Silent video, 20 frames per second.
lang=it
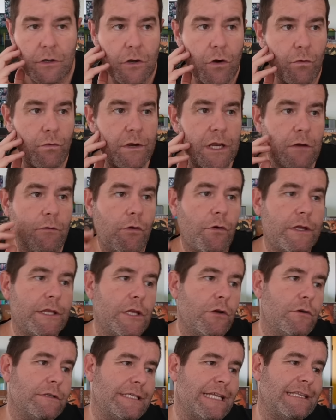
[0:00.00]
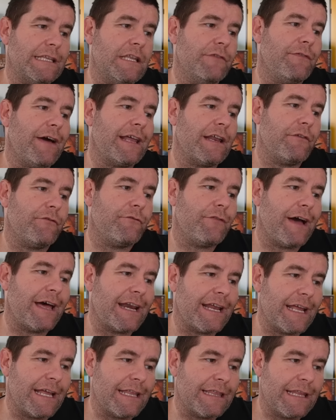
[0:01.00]
quindi quello che ti consente di fare è
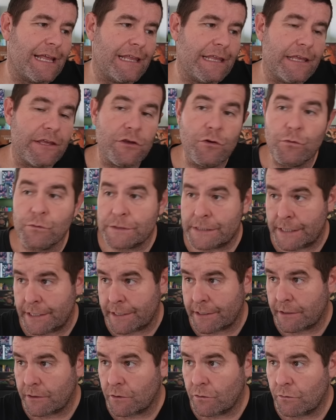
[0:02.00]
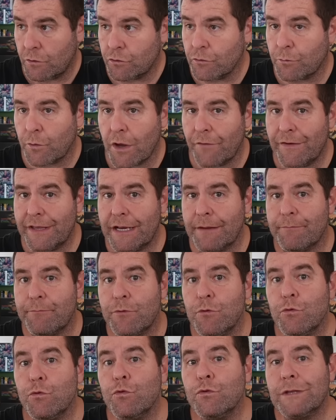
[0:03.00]
fare degli user, quindi tu puoi avere
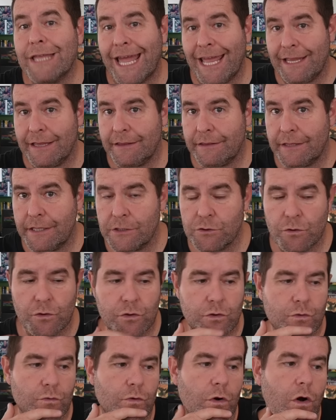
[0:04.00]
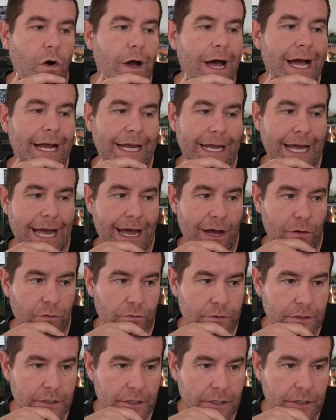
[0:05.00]
più utenti sul tuo
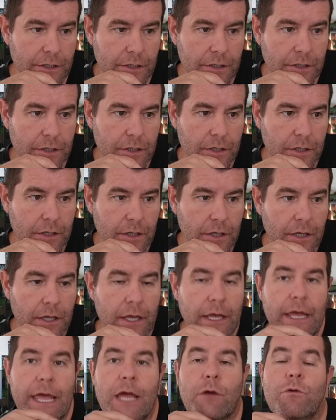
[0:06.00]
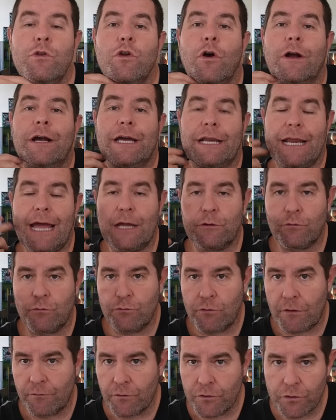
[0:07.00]
account e quindi ho creato
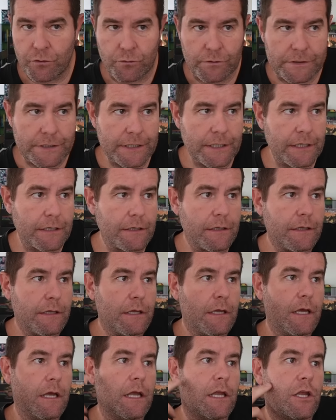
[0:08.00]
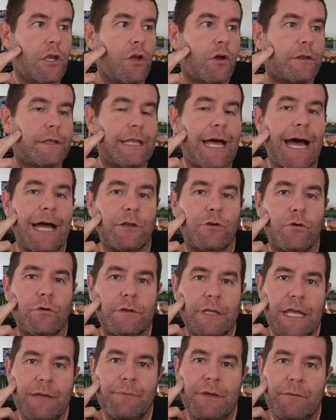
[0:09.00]
un nuovo user, gli ho
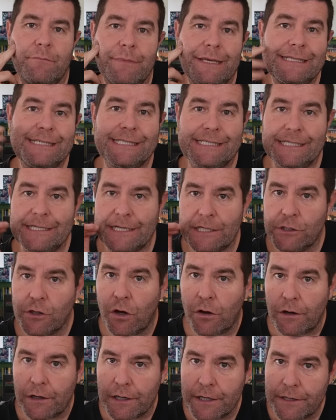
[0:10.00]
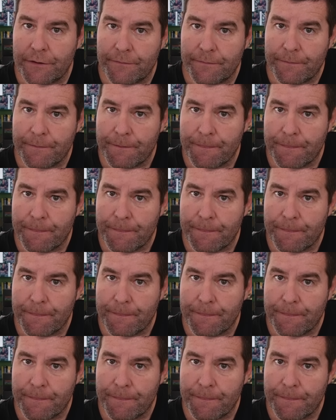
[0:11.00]
dato dei permessi read only,